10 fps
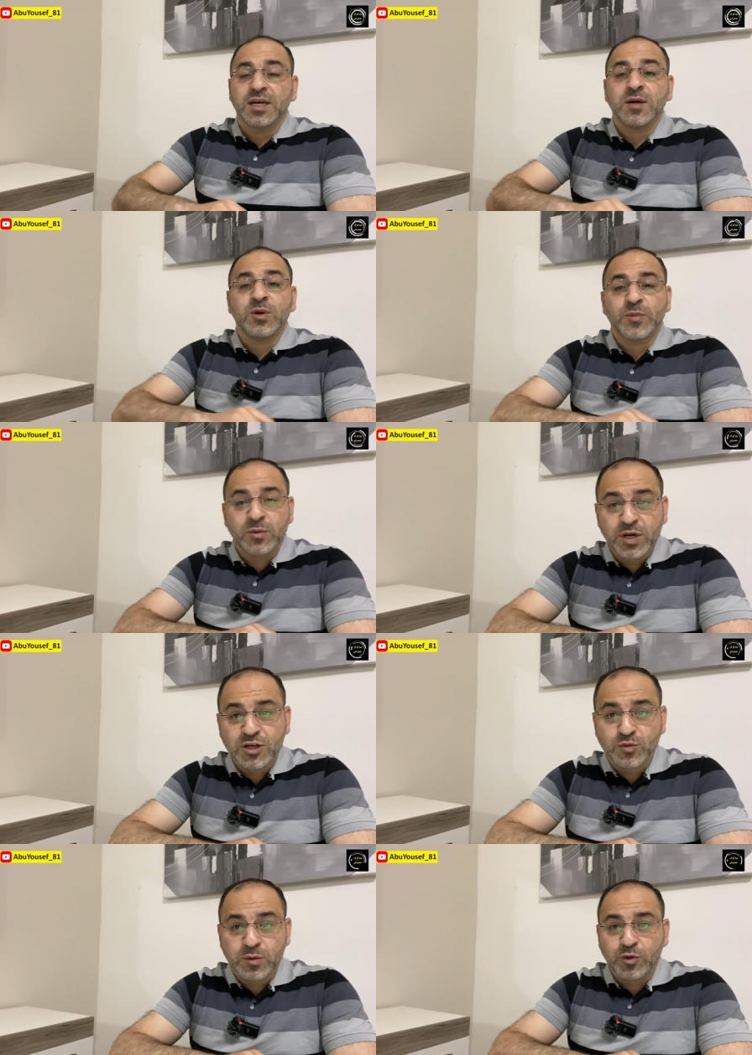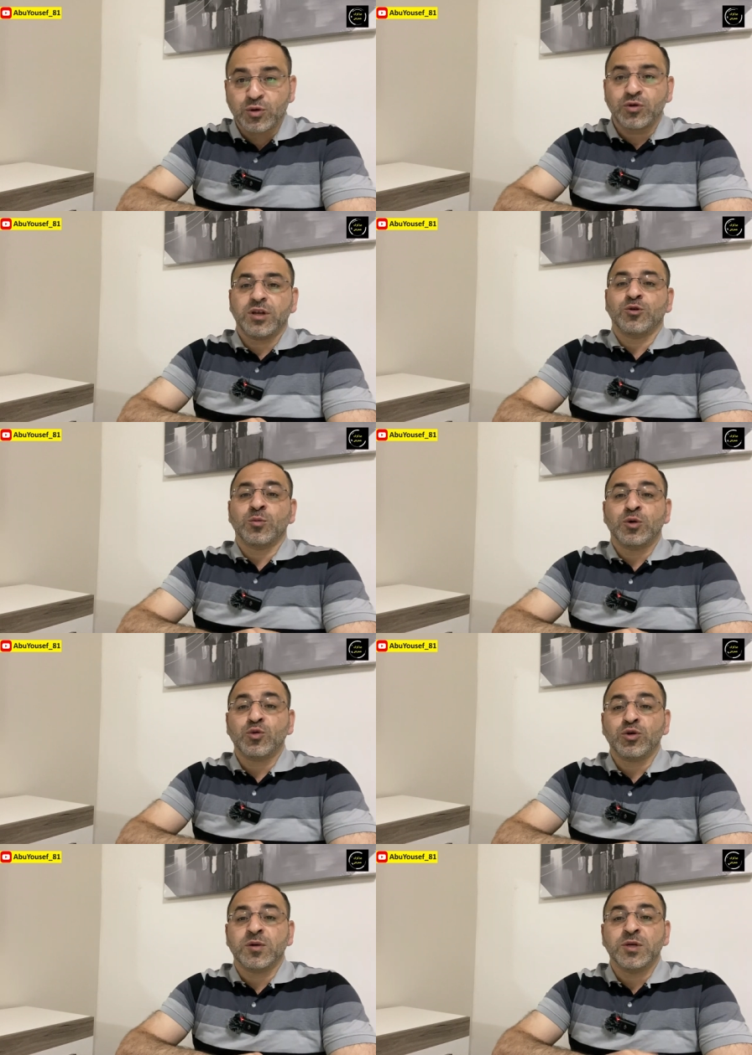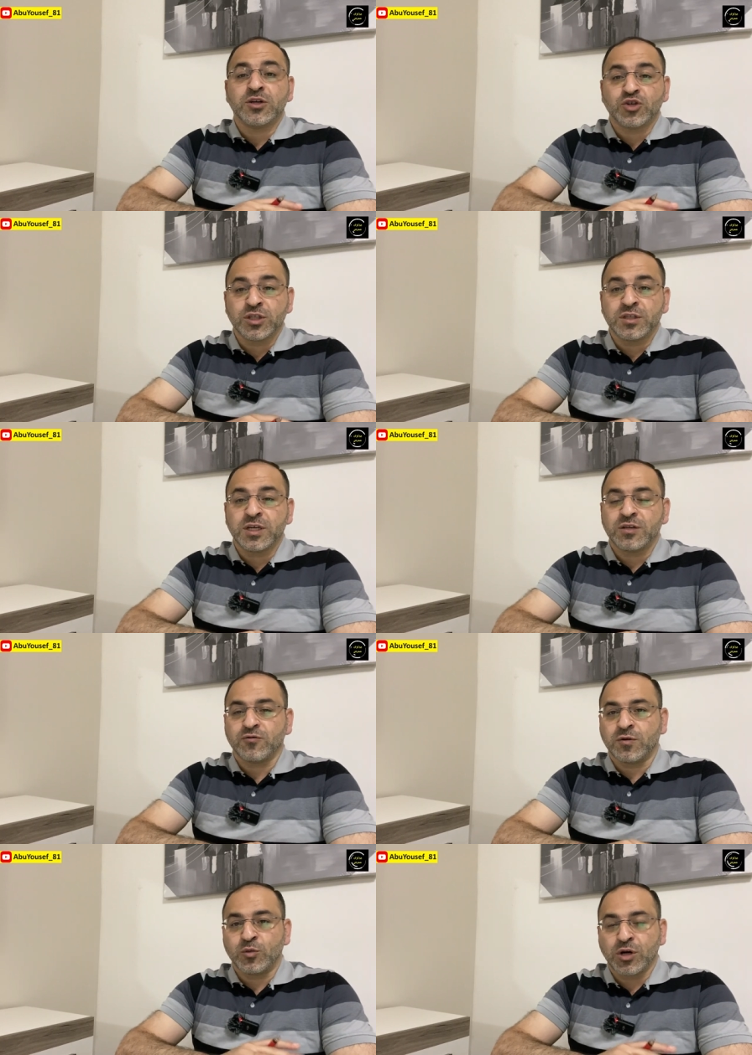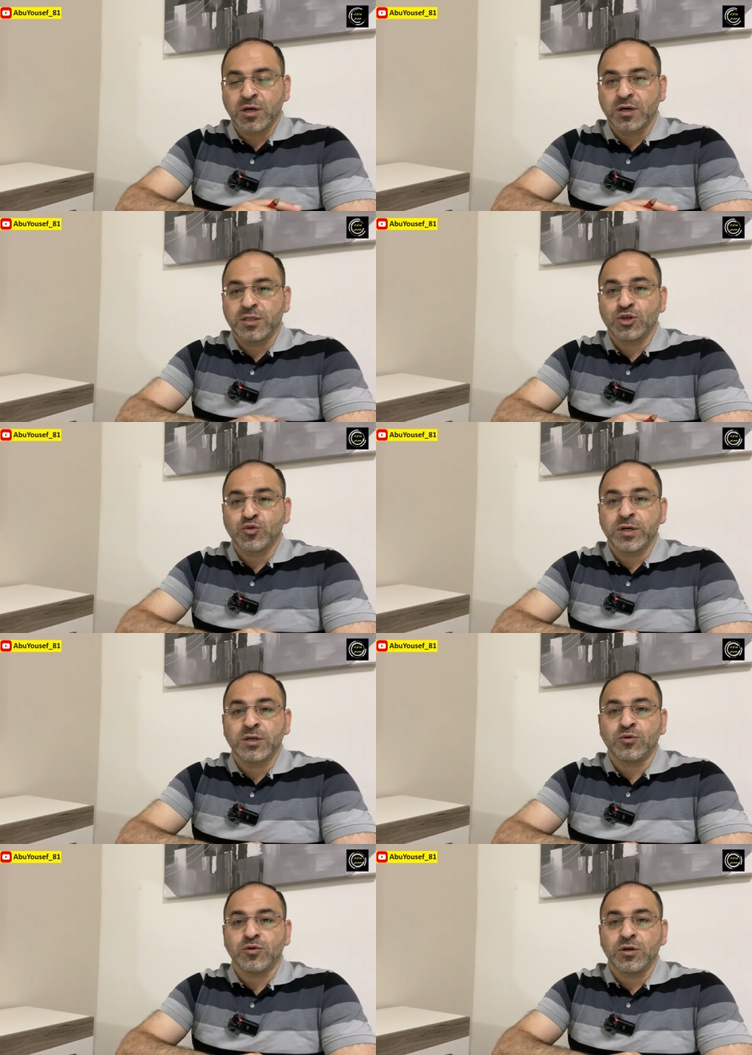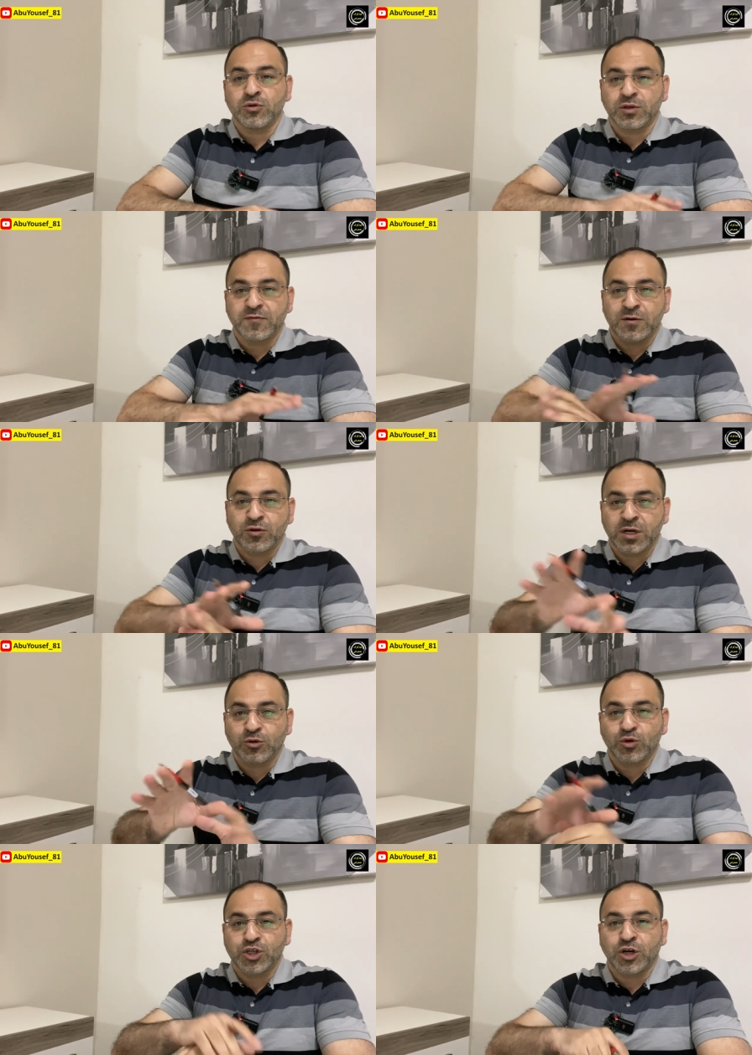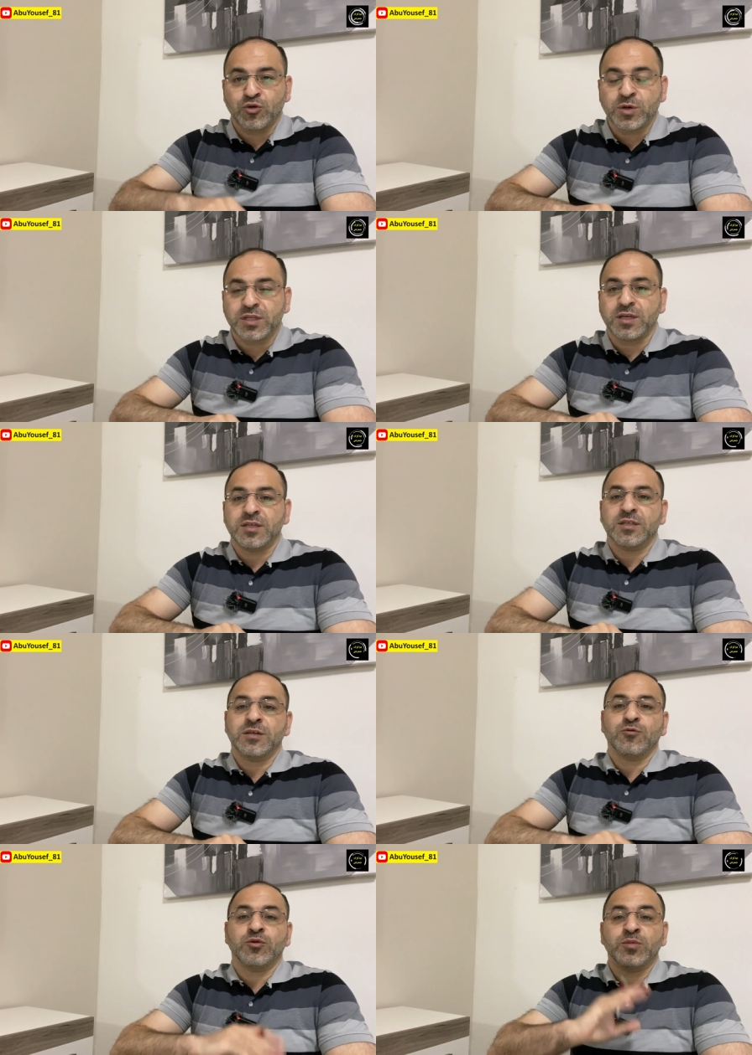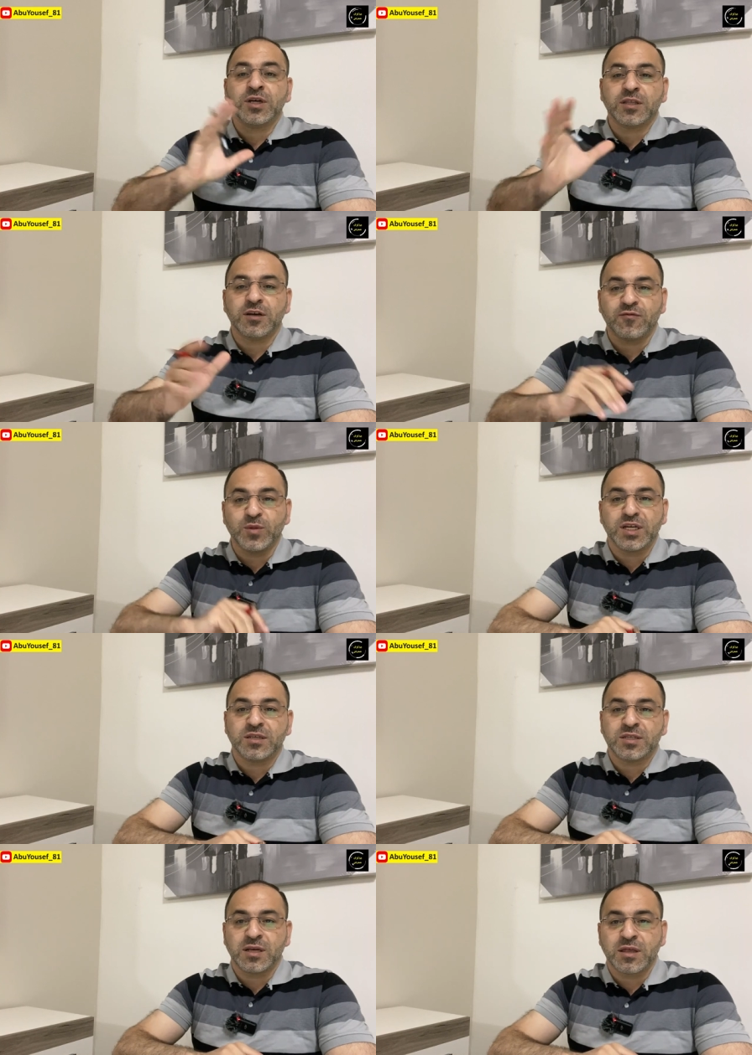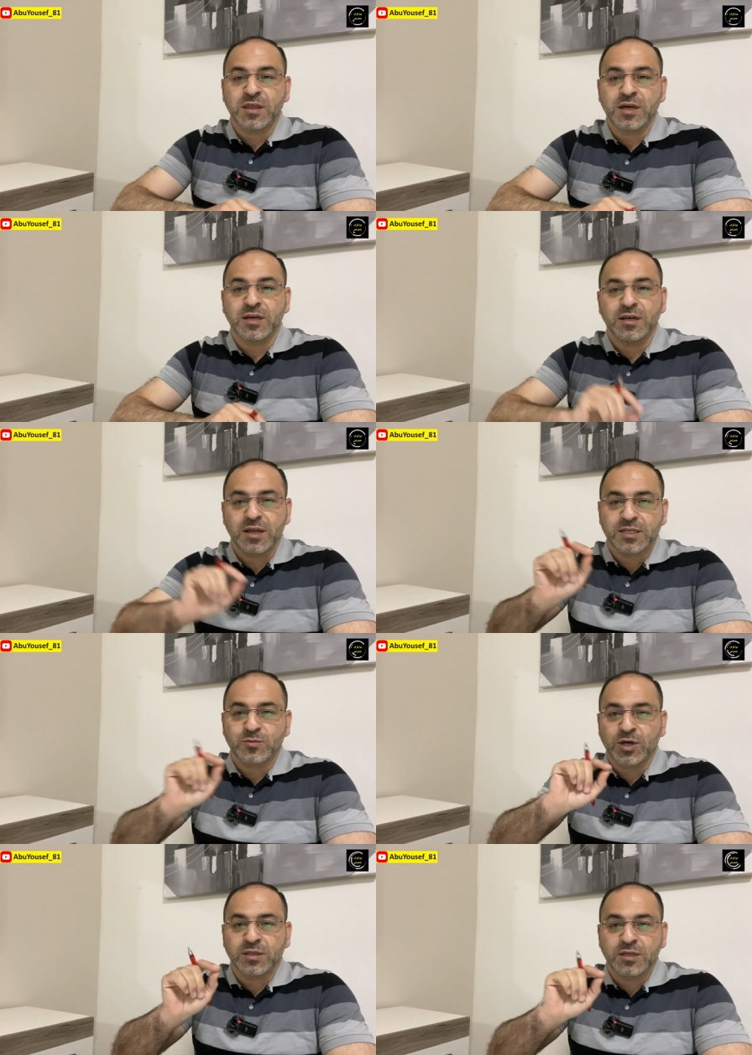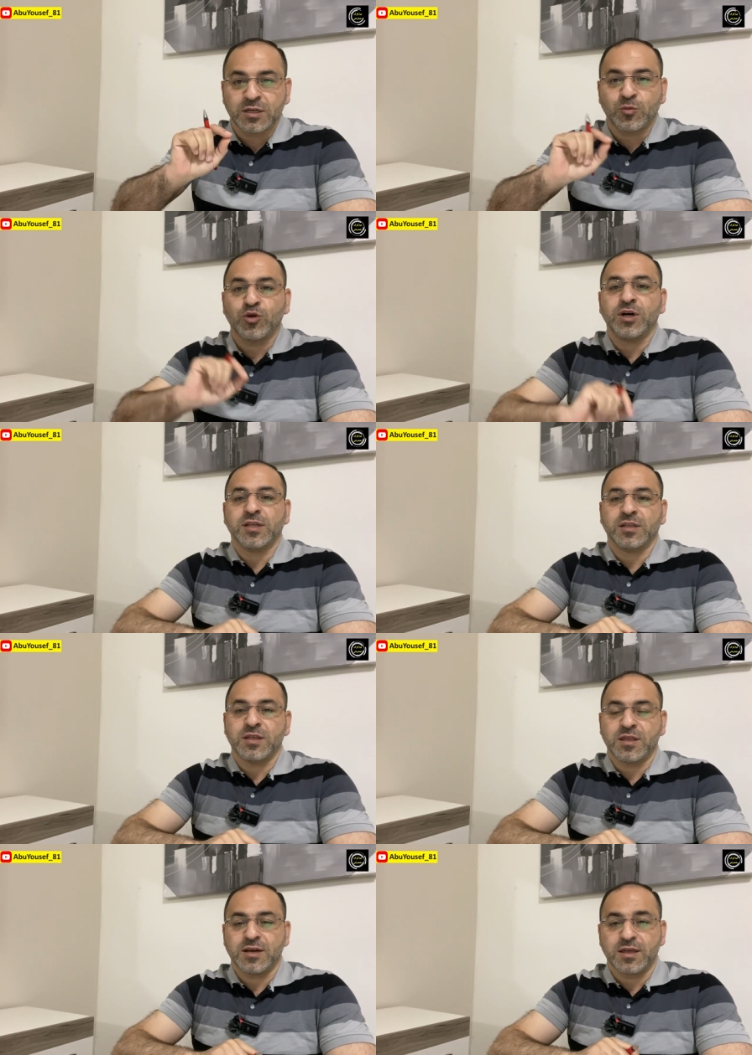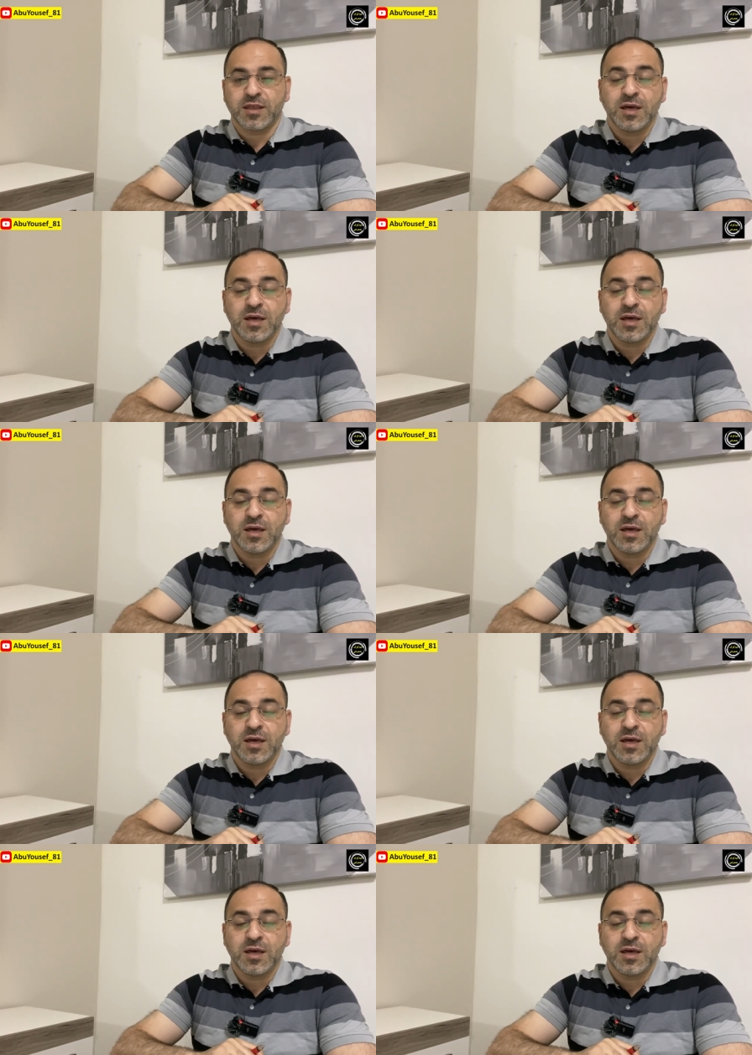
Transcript: قبل ما ابلش بالموضوع لانه الموضوع كبير جدا ومعقد شوي وله تفرعات وتشعبات عديده وبيختلف من انسان للثاني لازم اعطيك ملاحظتين ثلاث